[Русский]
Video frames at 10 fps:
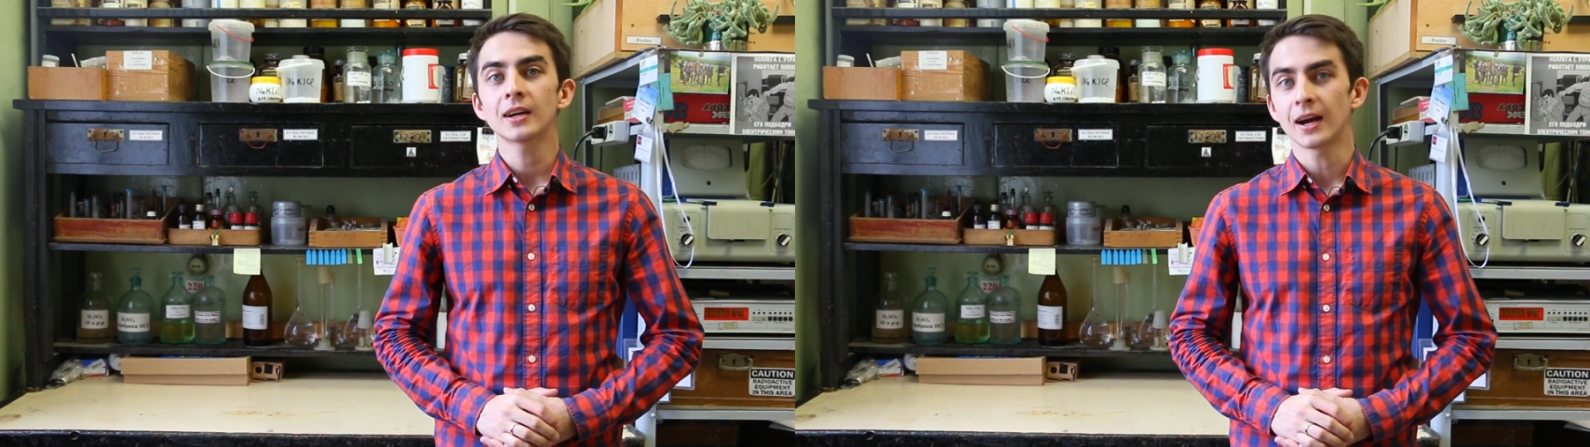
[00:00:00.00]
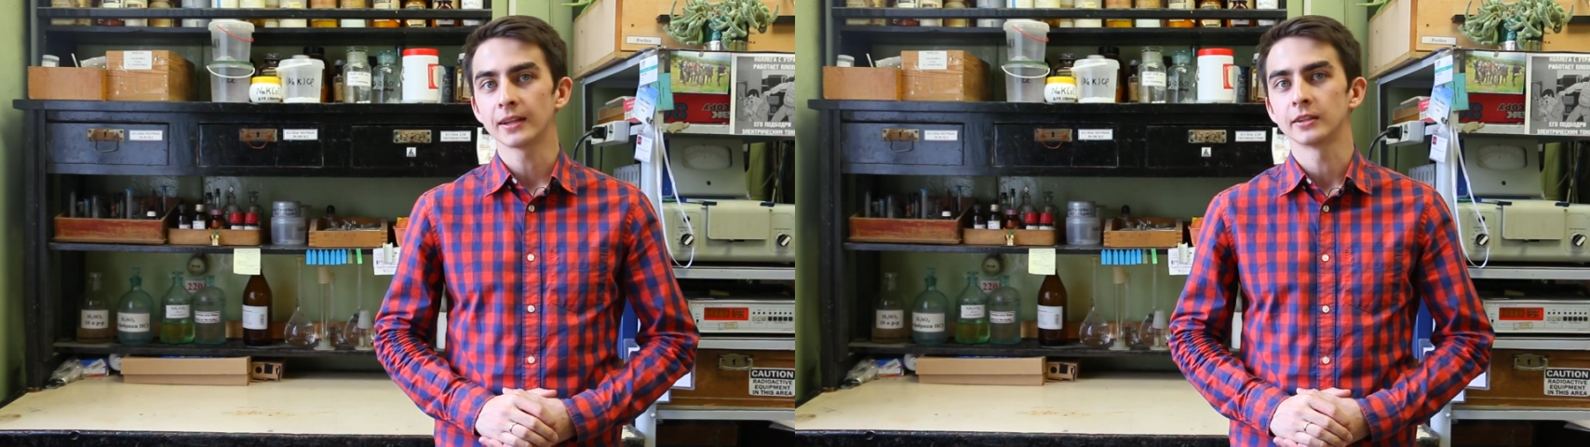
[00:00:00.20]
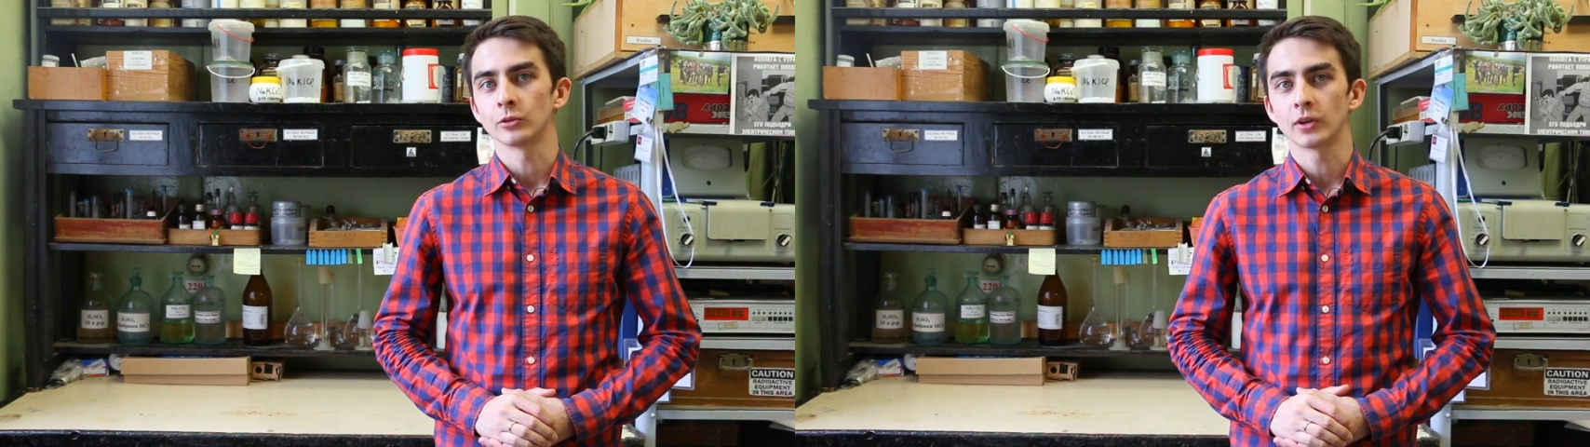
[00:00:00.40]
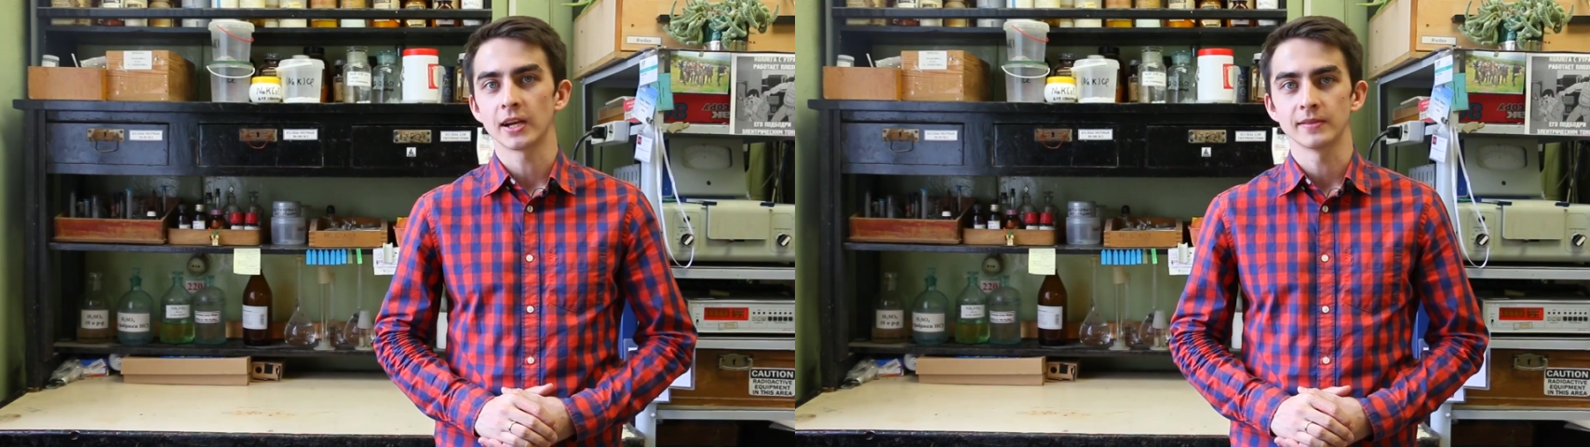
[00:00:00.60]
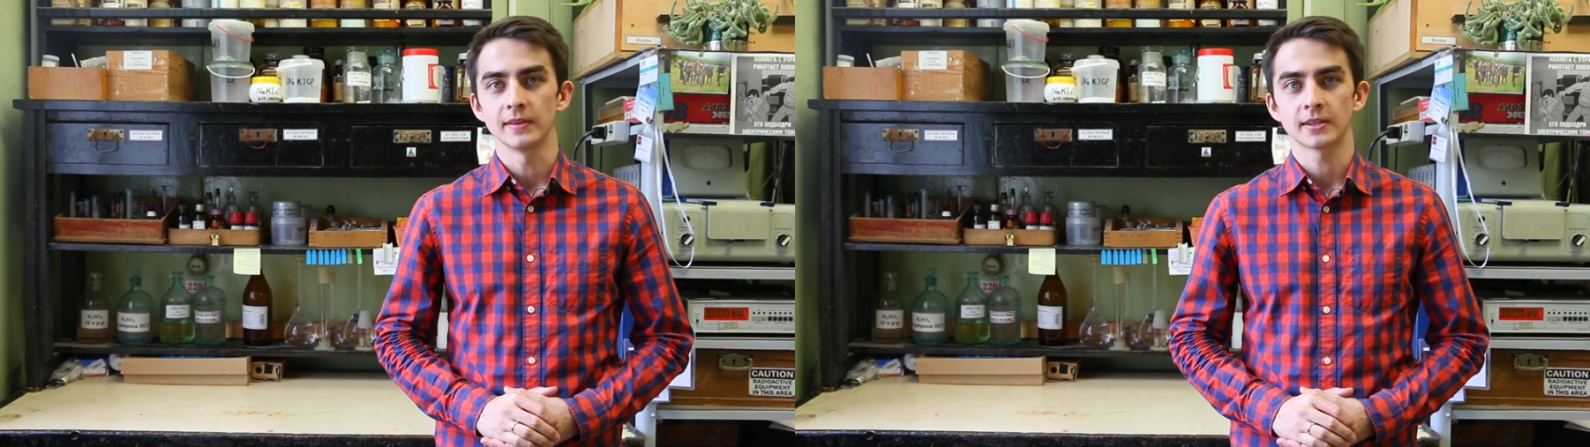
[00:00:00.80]
Хантер
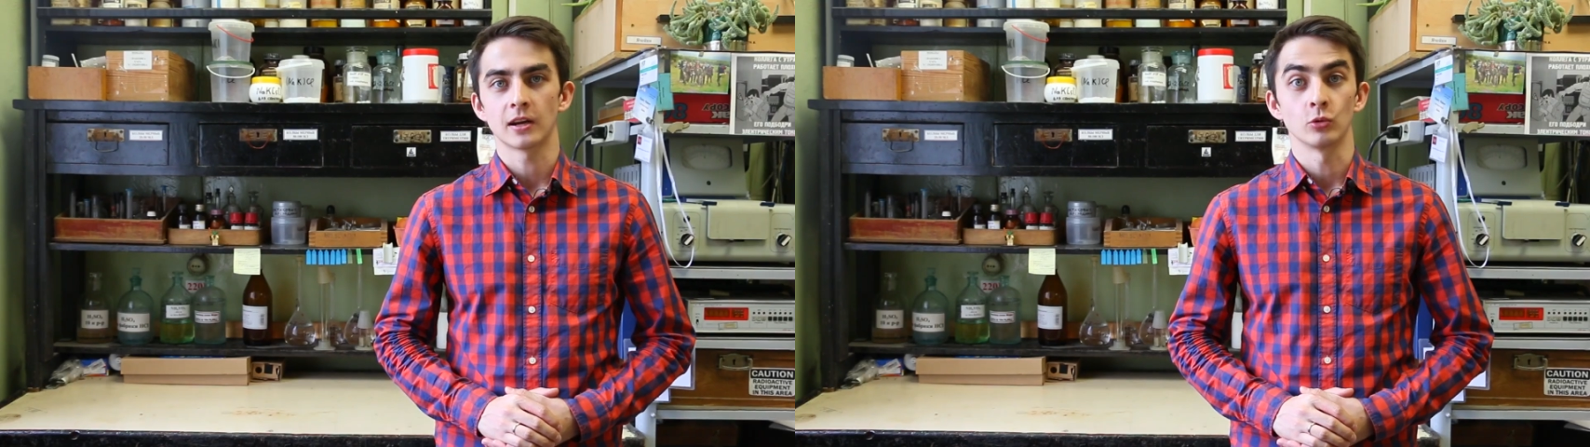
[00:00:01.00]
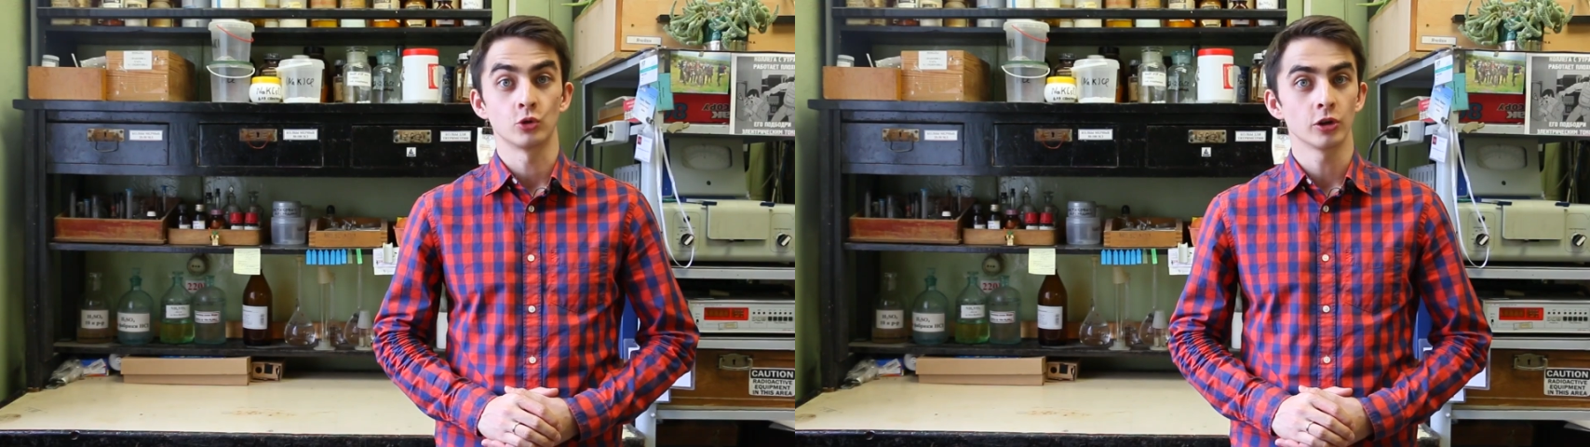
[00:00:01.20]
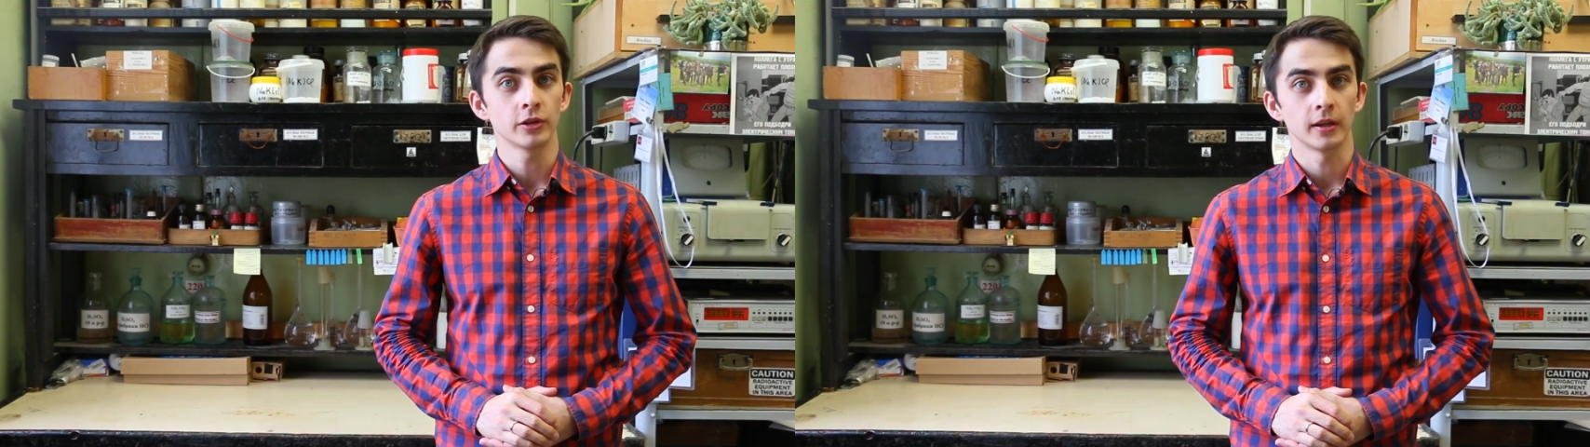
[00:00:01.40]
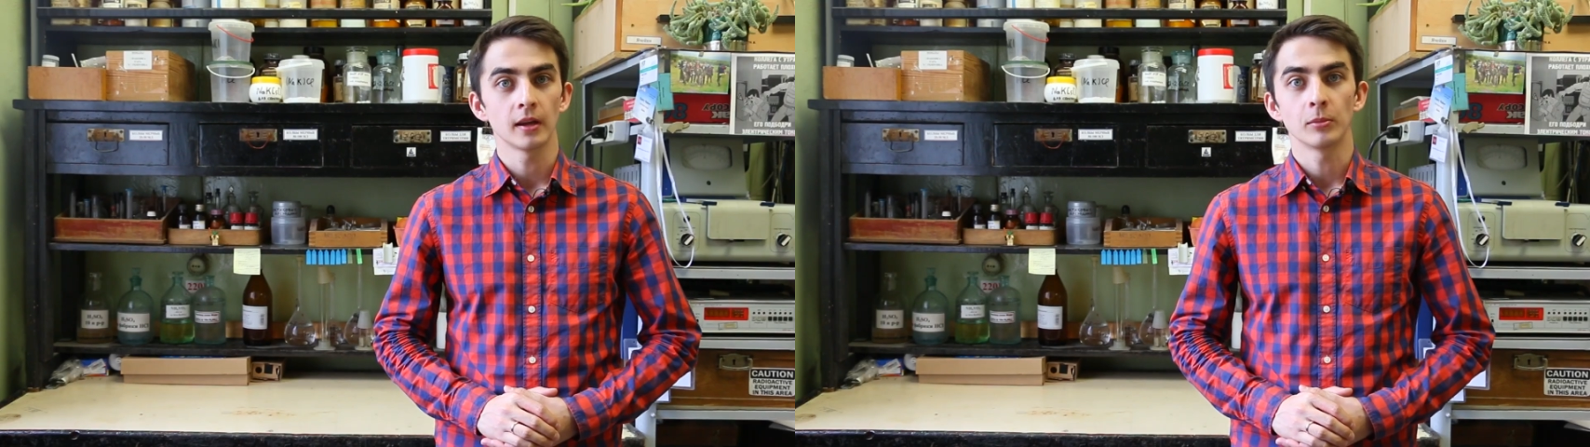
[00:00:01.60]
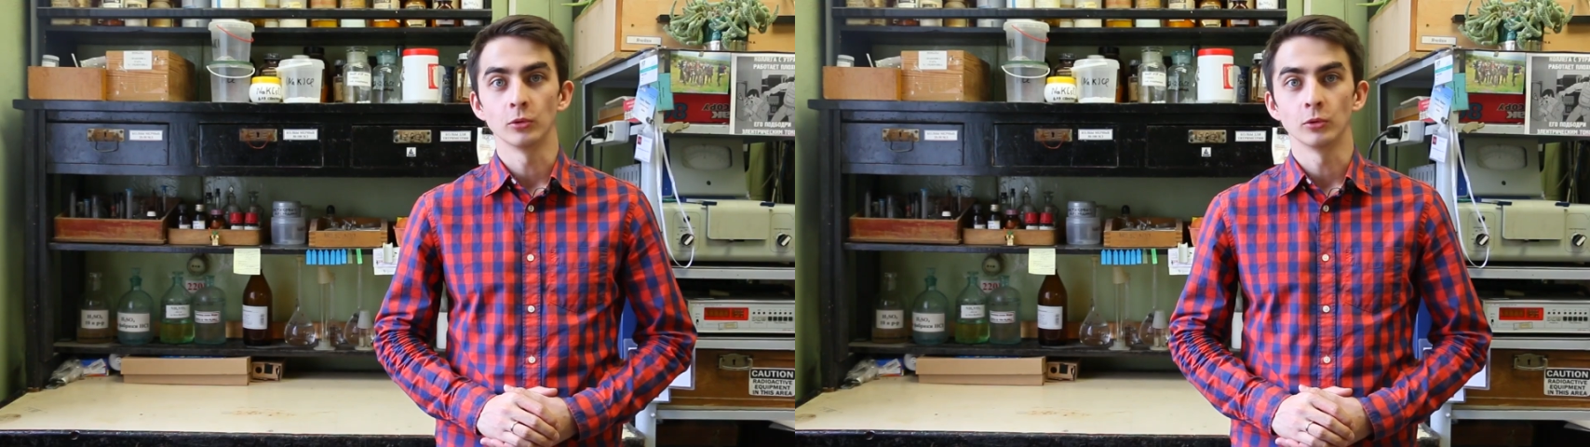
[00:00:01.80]
указывается как ученый,